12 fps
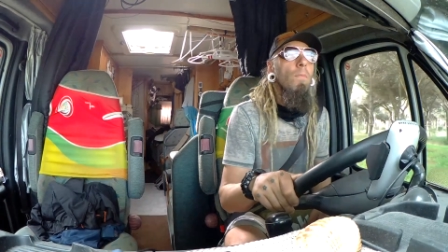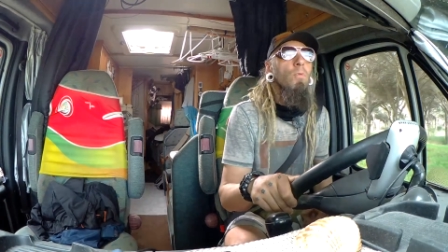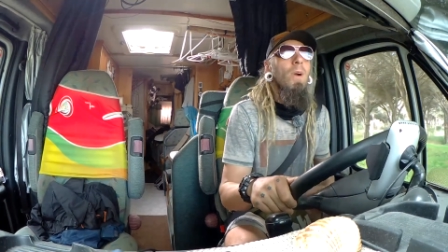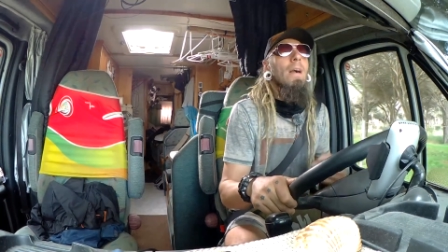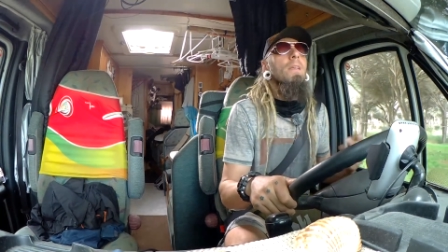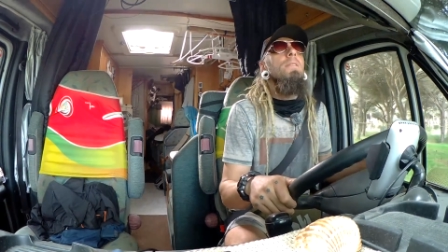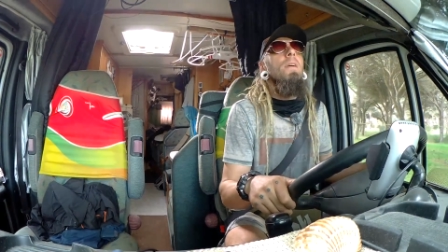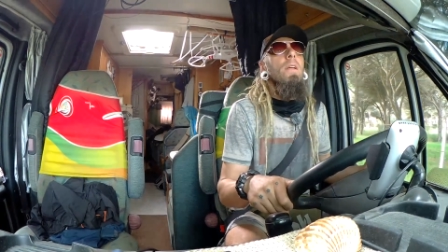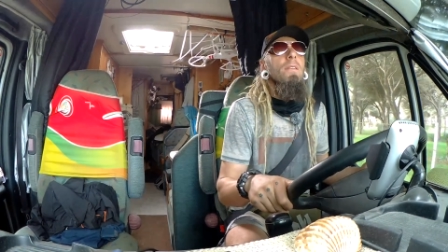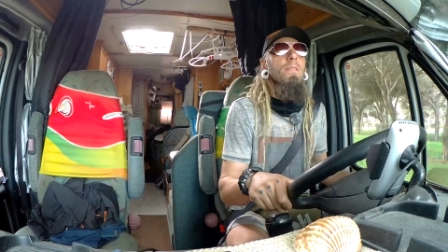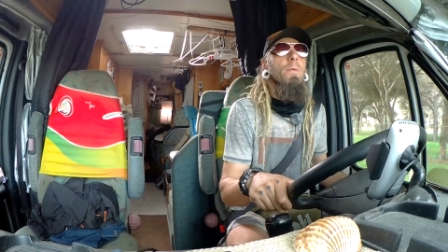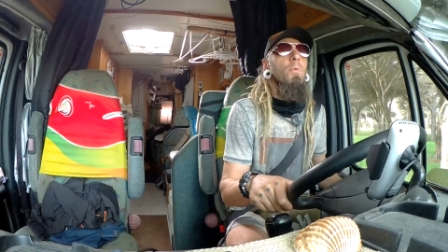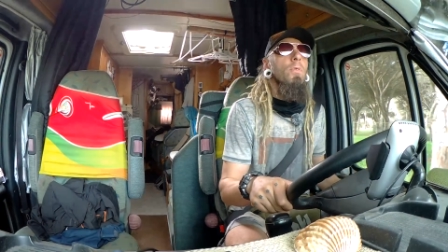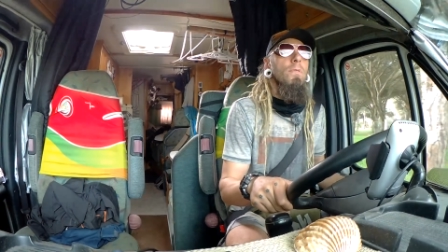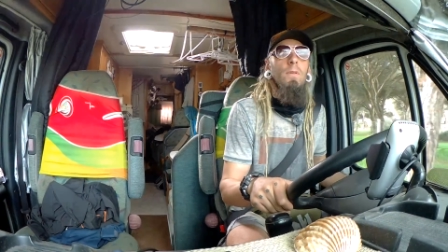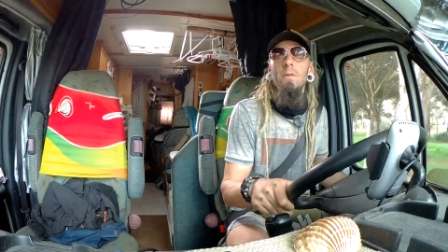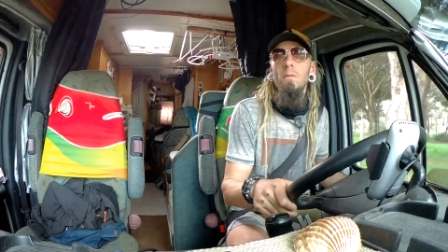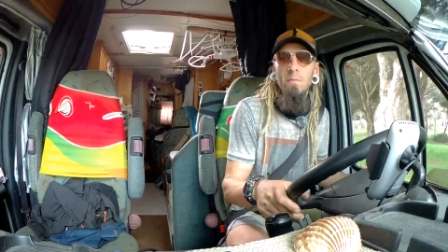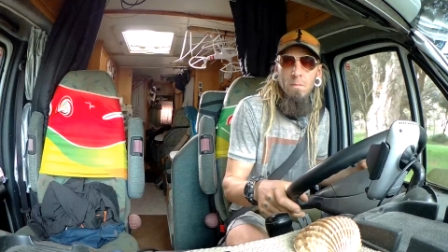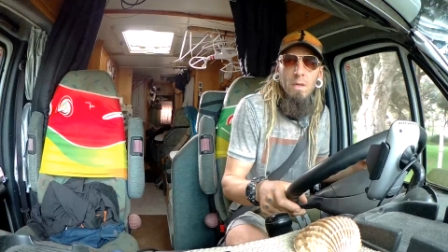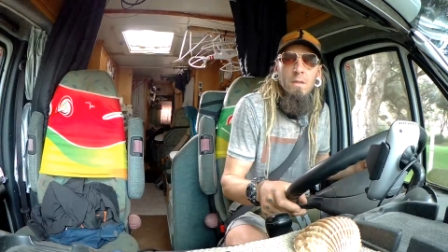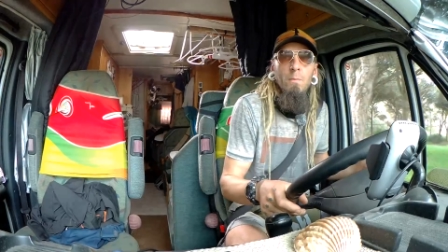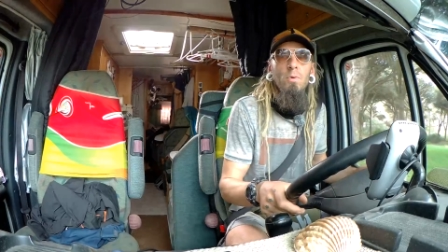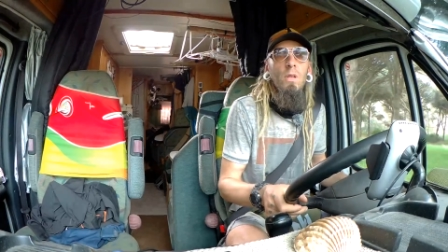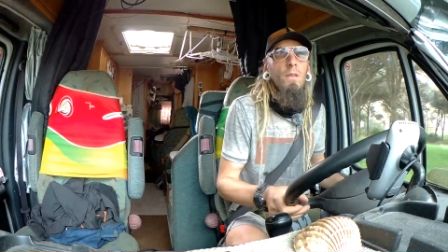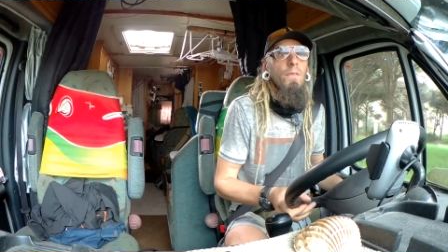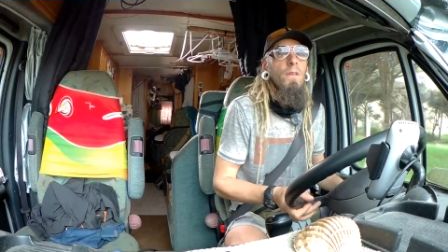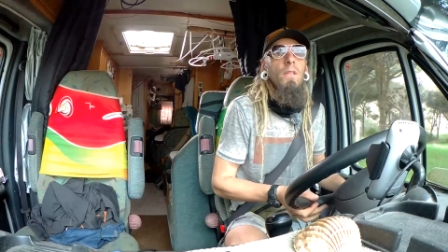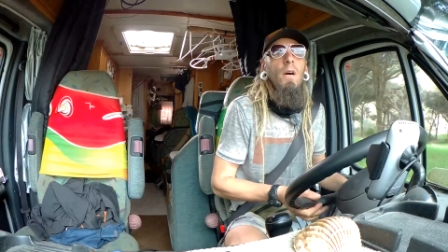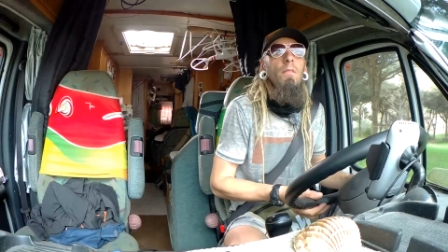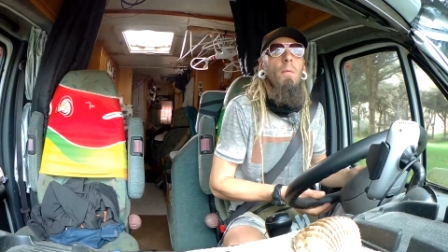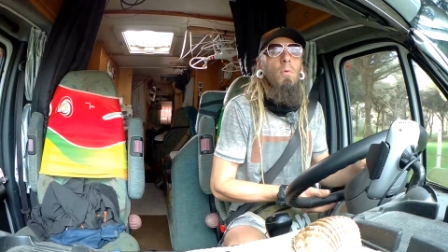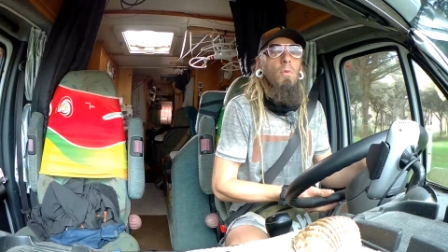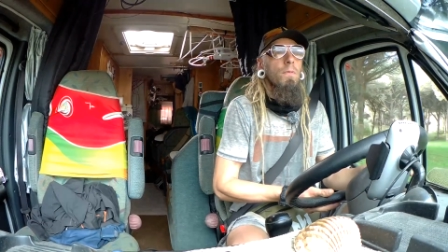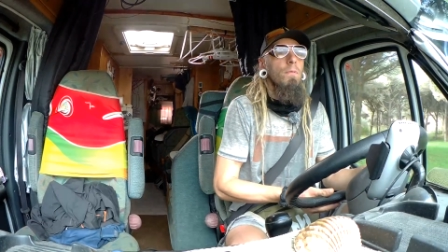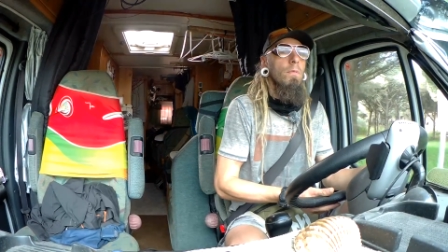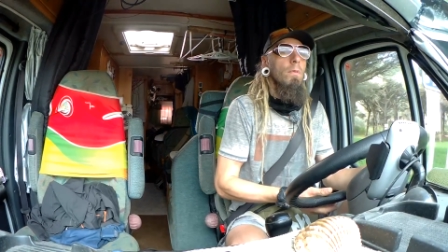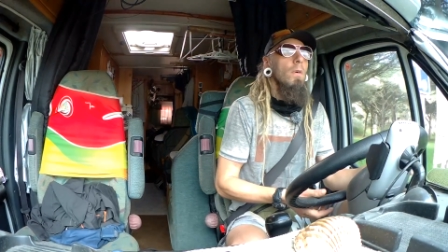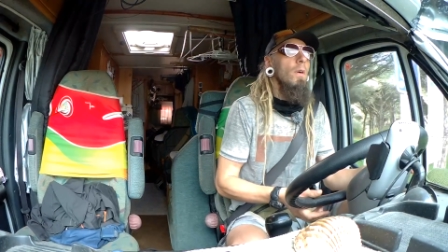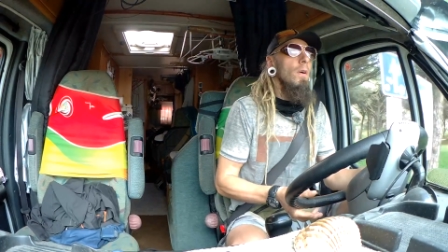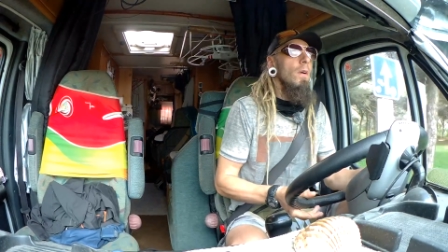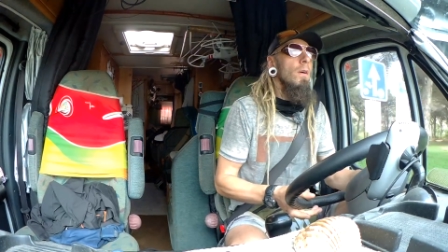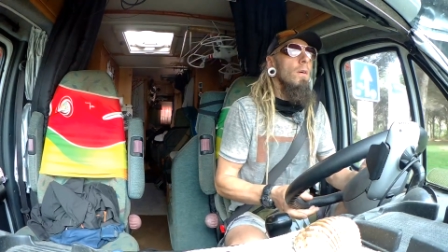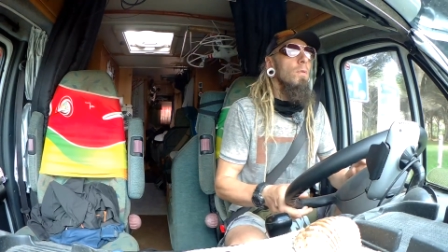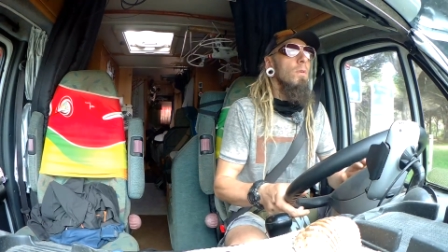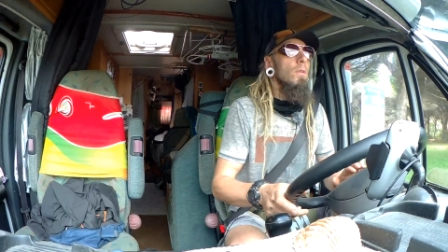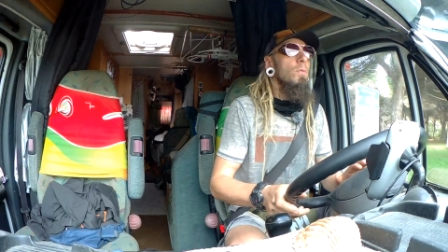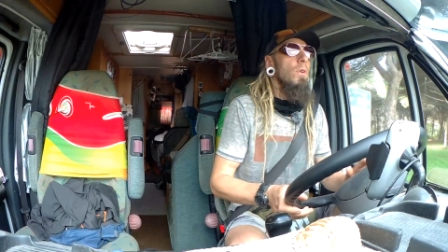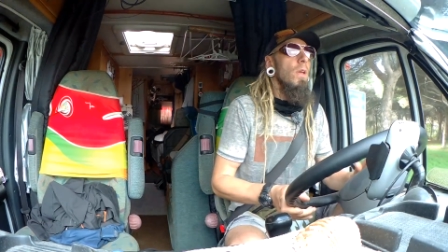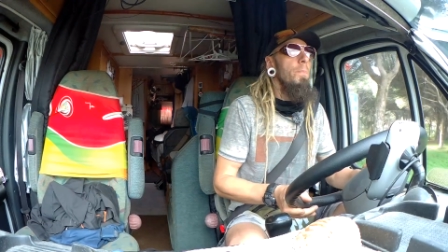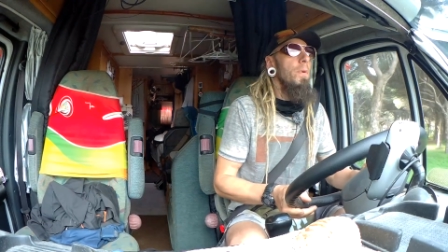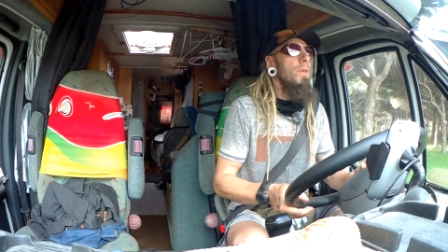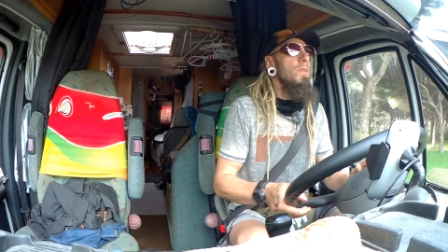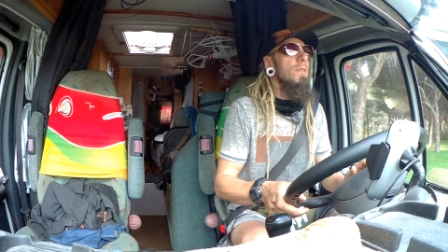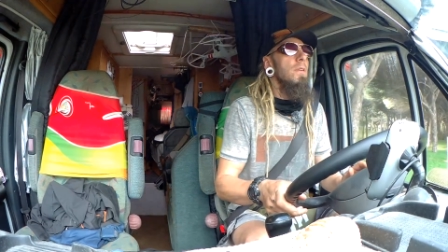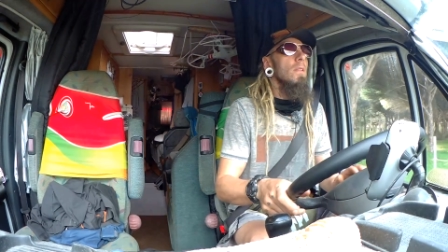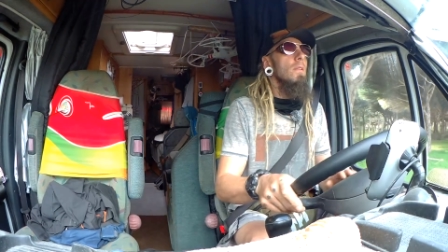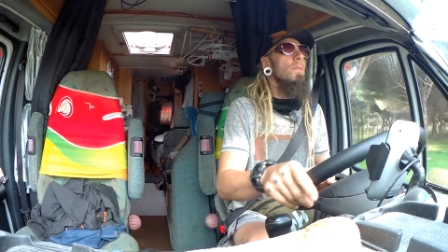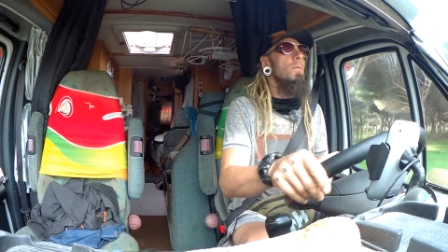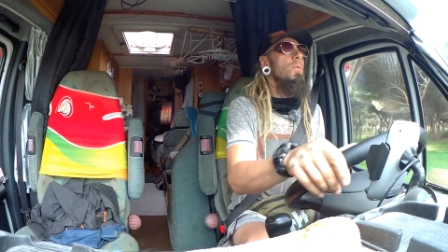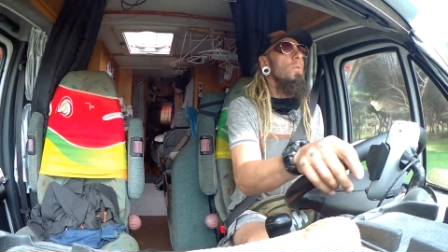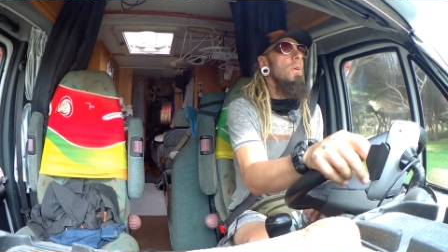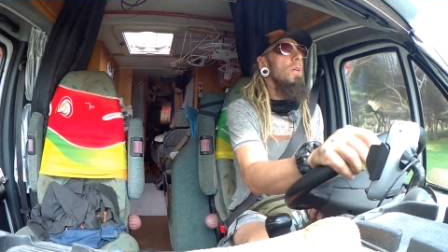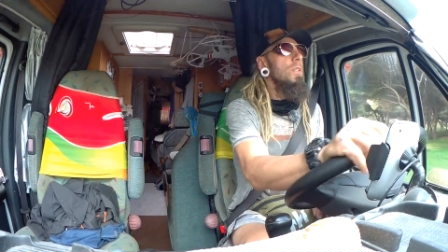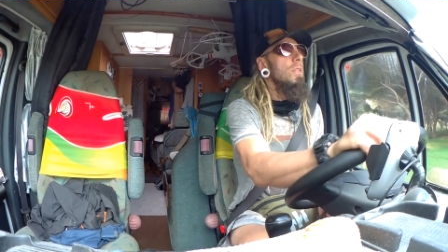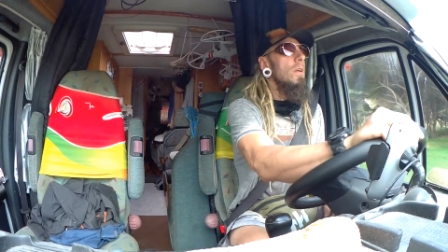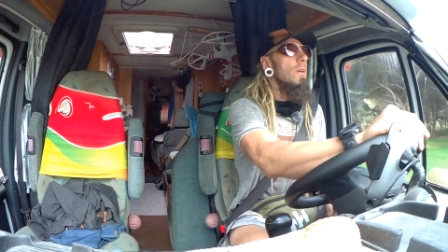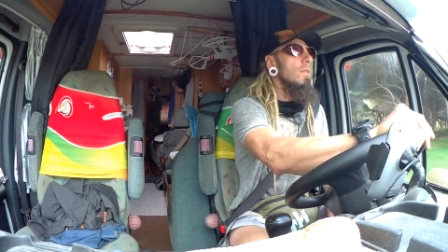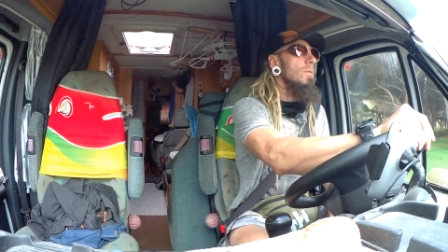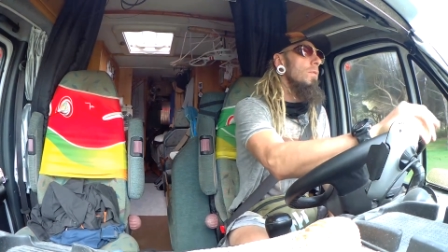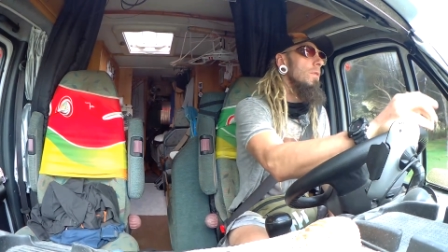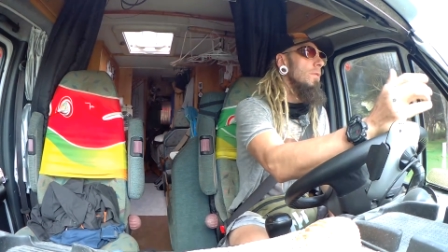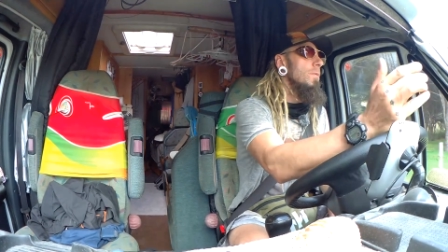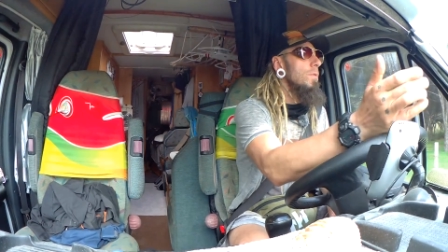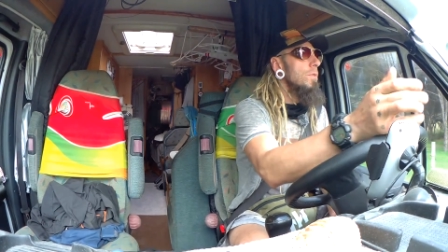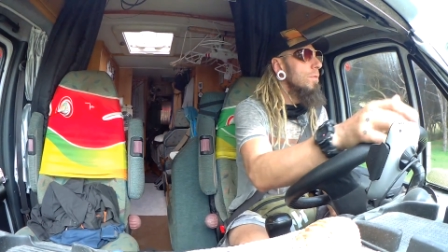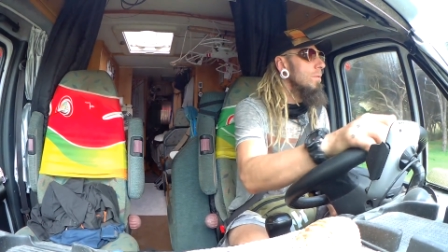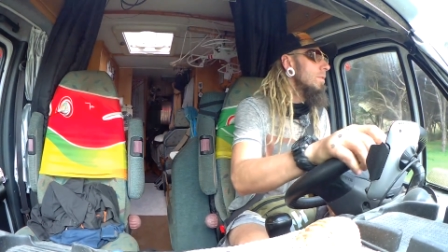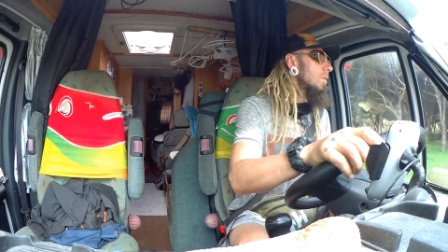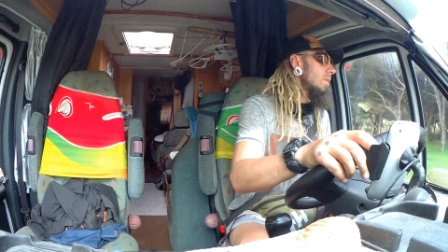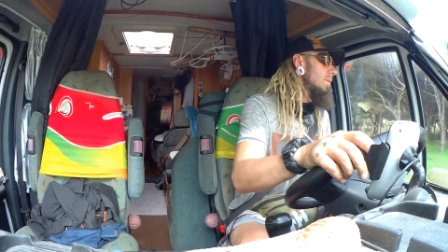Ну как интересной просто, это будет ответ на вопрос которые я перечислил. Ну куда ж ты, родной? Ну что ж,